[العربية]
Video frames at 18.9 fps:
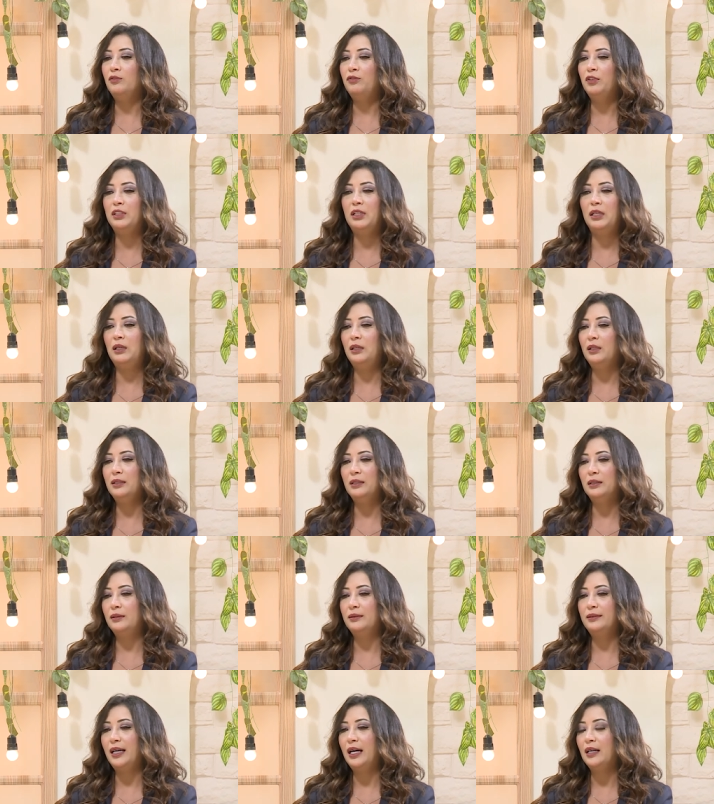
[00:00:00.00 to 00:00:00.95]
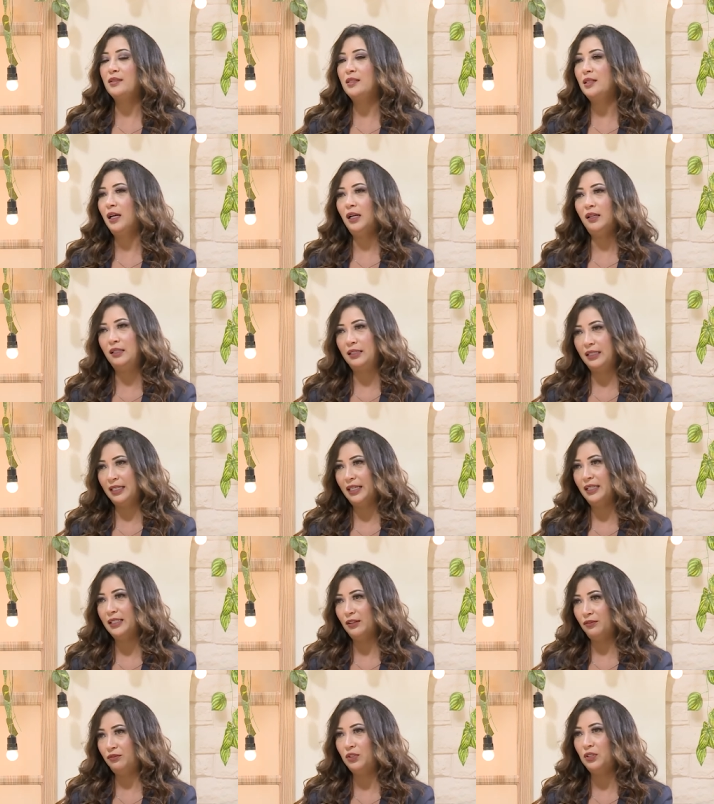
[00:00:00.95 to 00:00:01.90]
فده التحدي اللي احنا
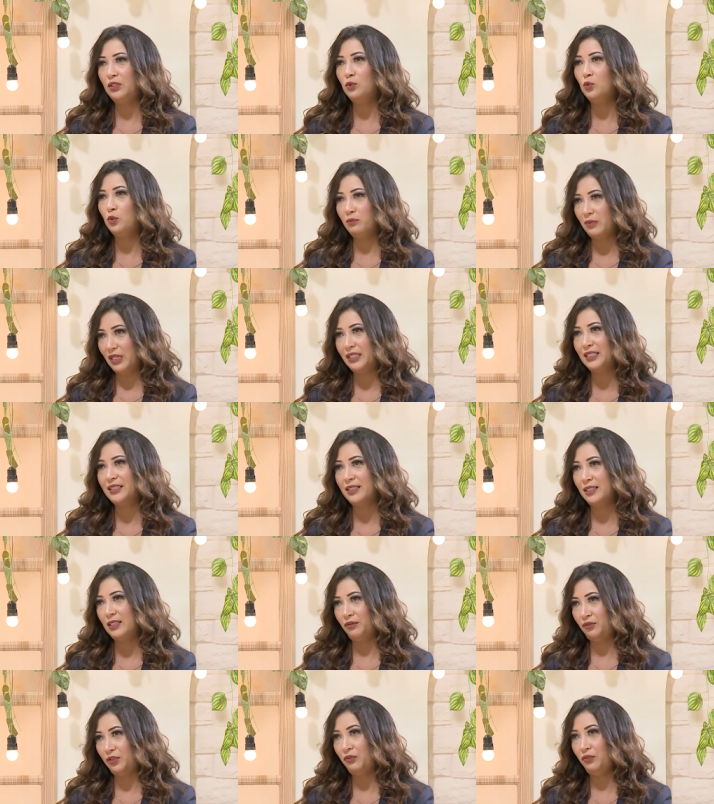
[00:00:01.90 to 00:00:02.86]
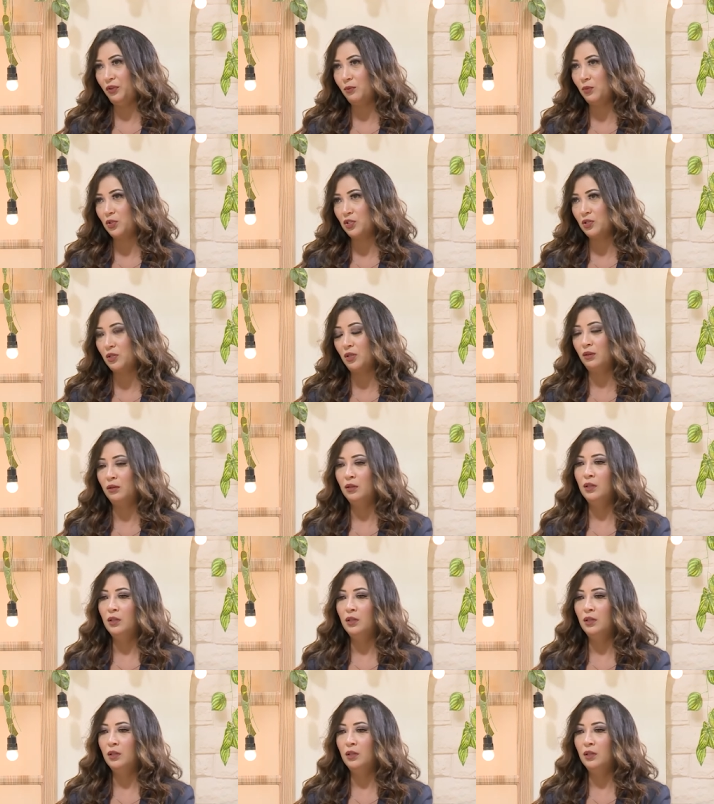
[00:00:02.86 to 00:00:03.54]
نجحنا فيه وتميزنا فيه في المصنع